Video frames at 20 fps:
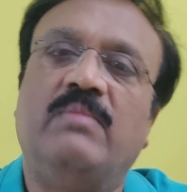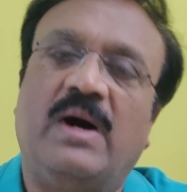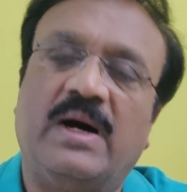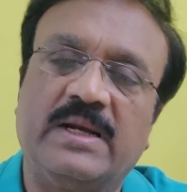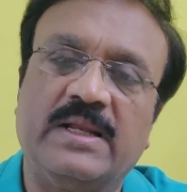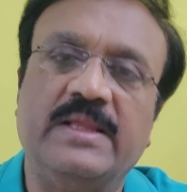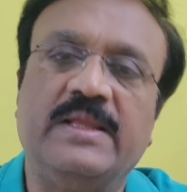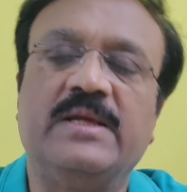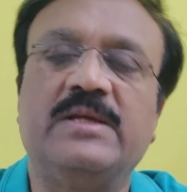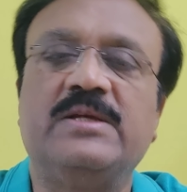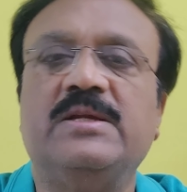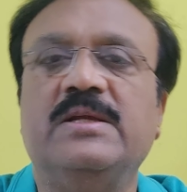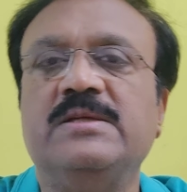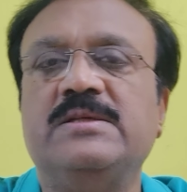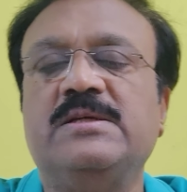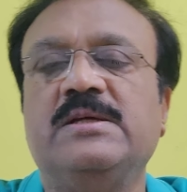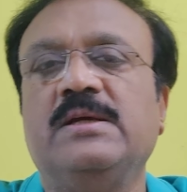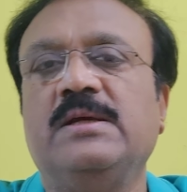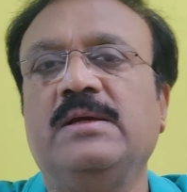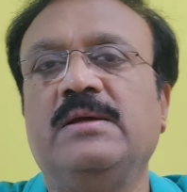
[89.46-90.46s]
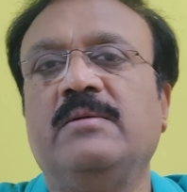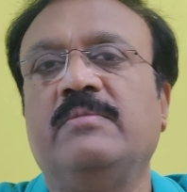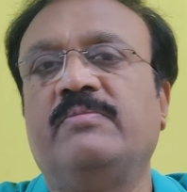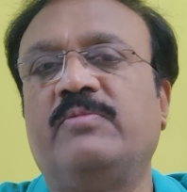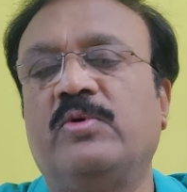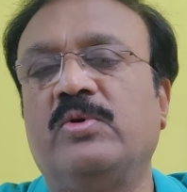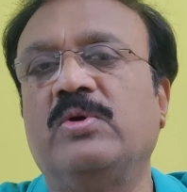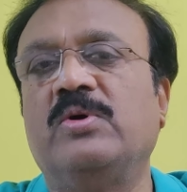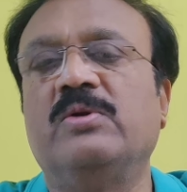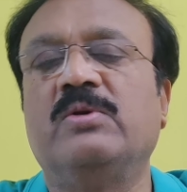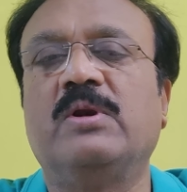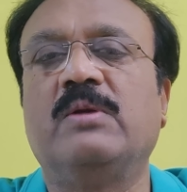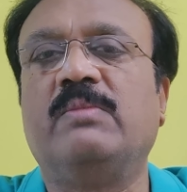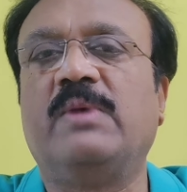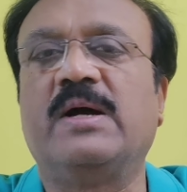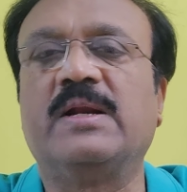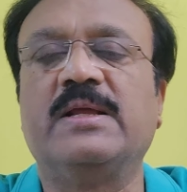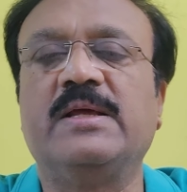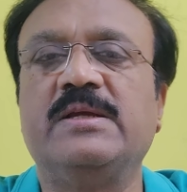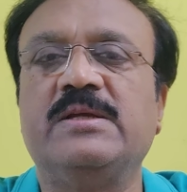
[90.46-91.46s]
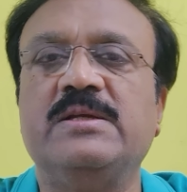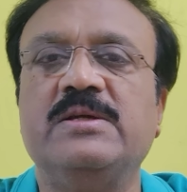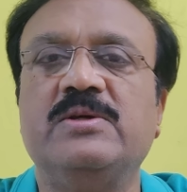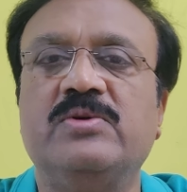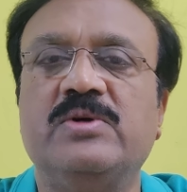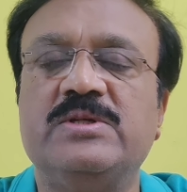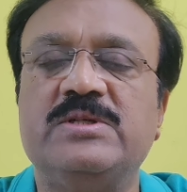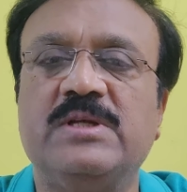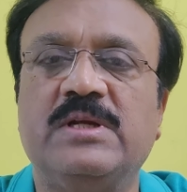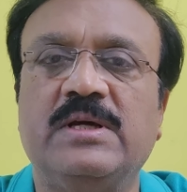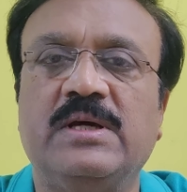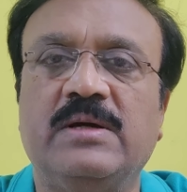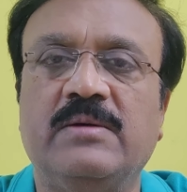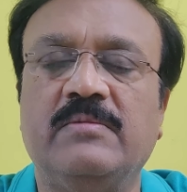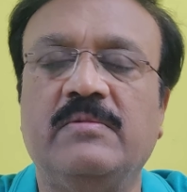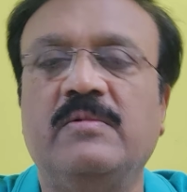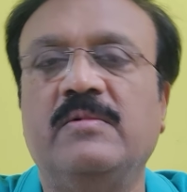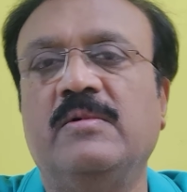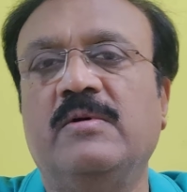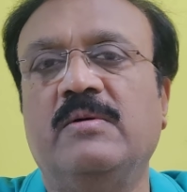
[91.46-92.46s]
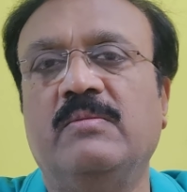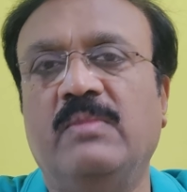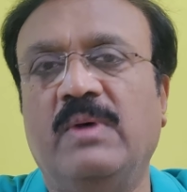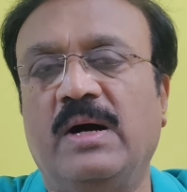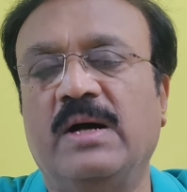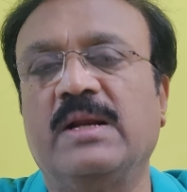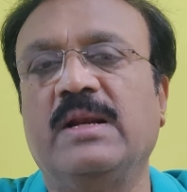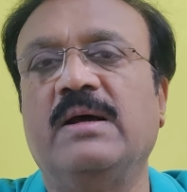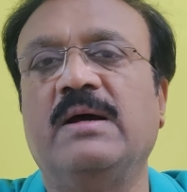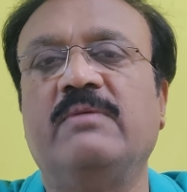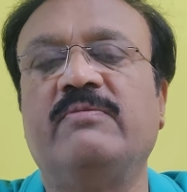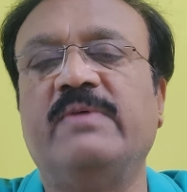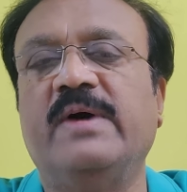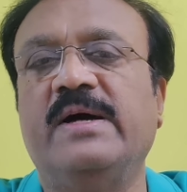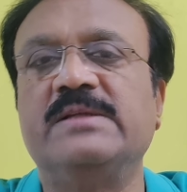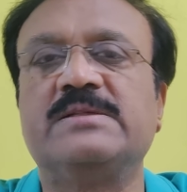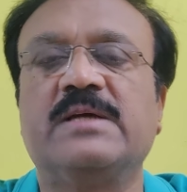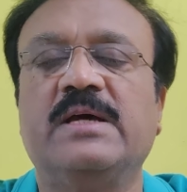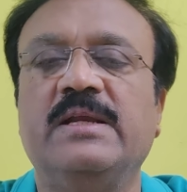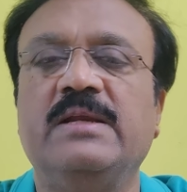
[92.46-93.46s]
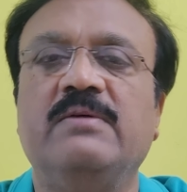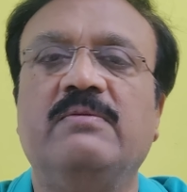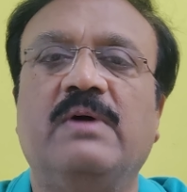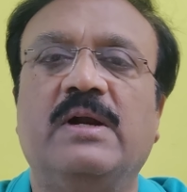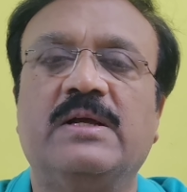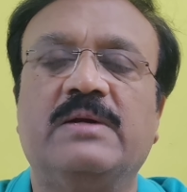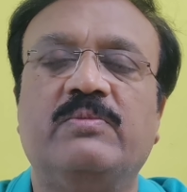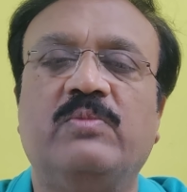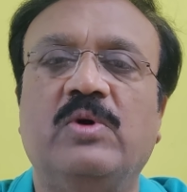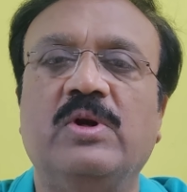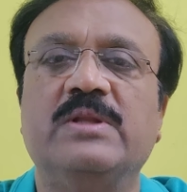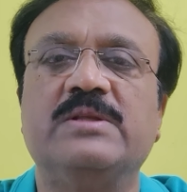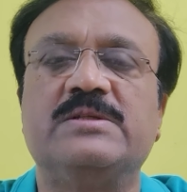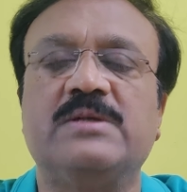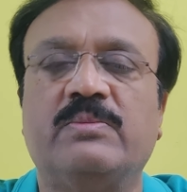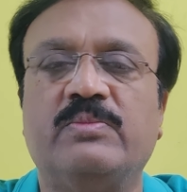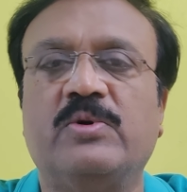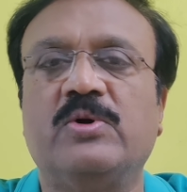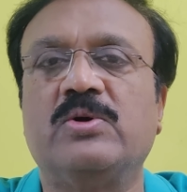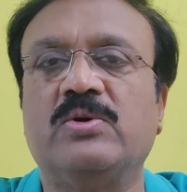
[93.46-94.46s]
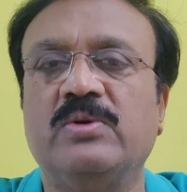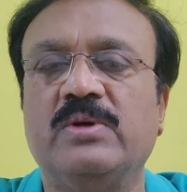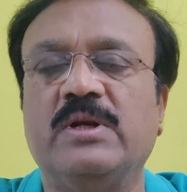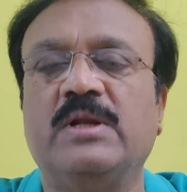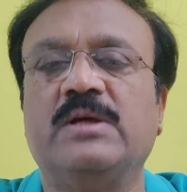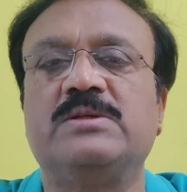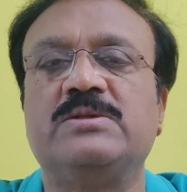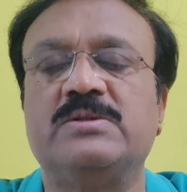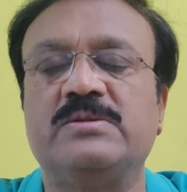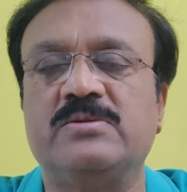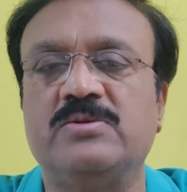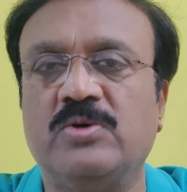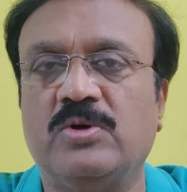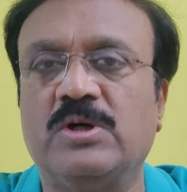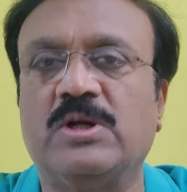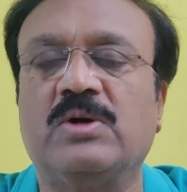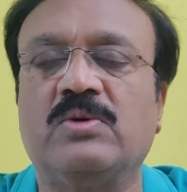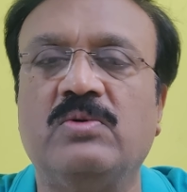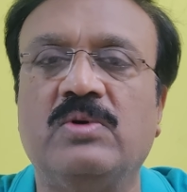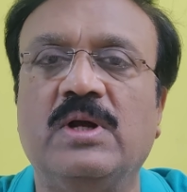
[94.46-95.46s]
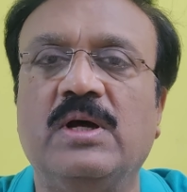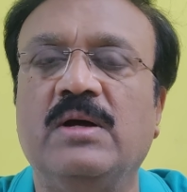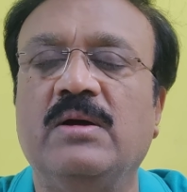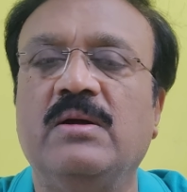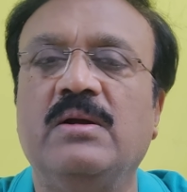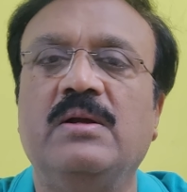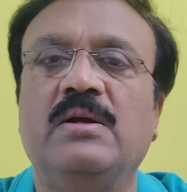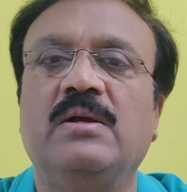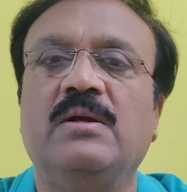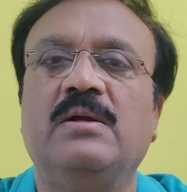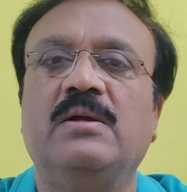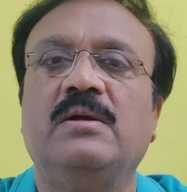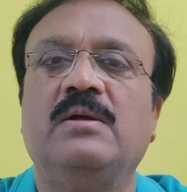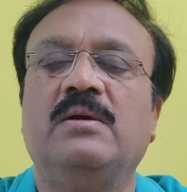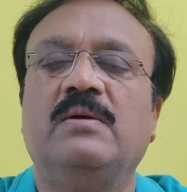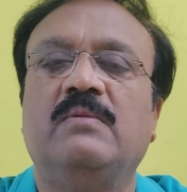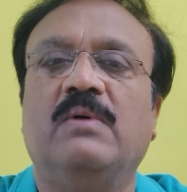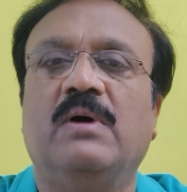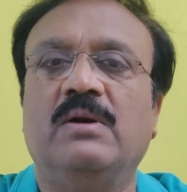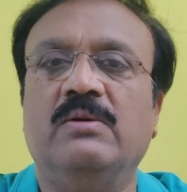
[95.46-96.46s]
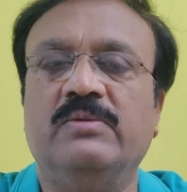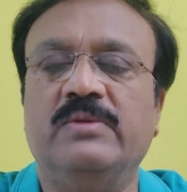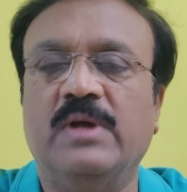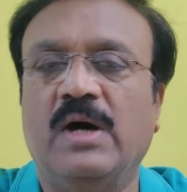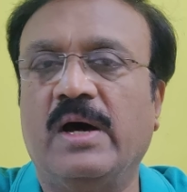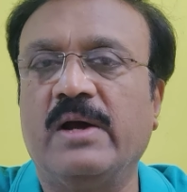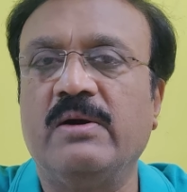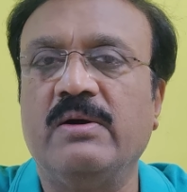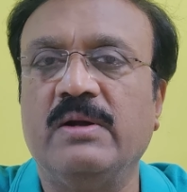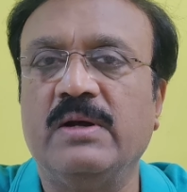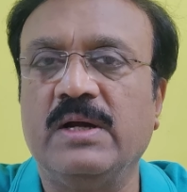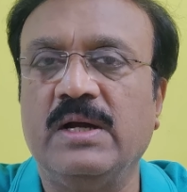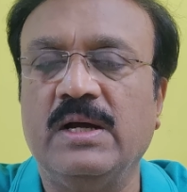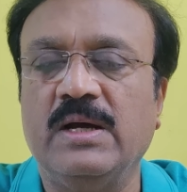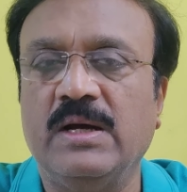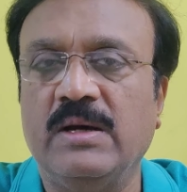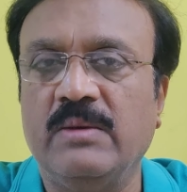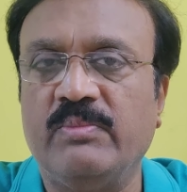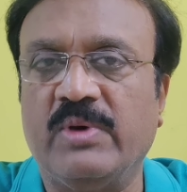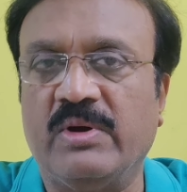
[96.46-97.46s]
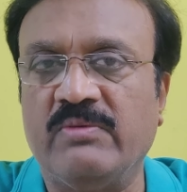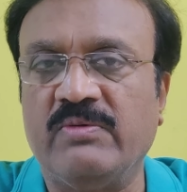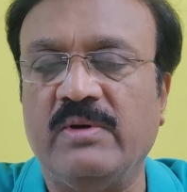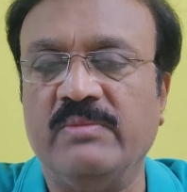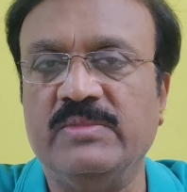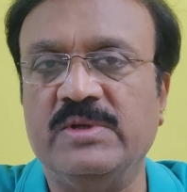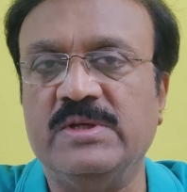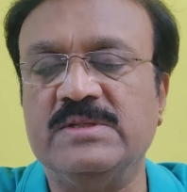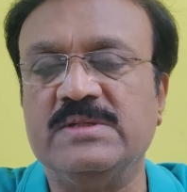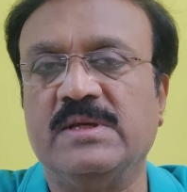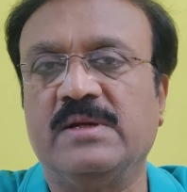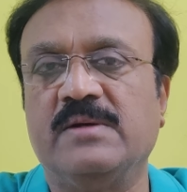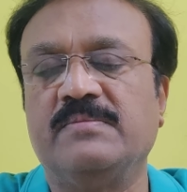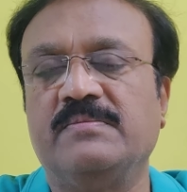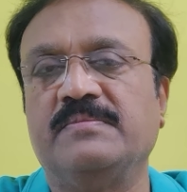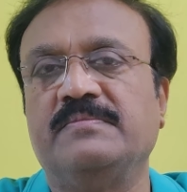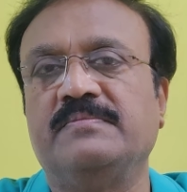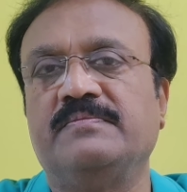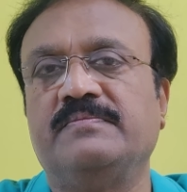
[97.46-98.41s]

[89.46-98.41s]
బంగ్లాదేశ్ నుంచి పొరుగునున్న బంగ్లాదేశ్ నుంచి వచ్చిన బంగ్లా ఫ్యాన్స్ కానీ వాళ్ళకి బౌలింగ్ సపోర్ట్ ఉన్న చోట కూడా వాళ్ళు దారుణంగా పర్ఫామ్ చేశారు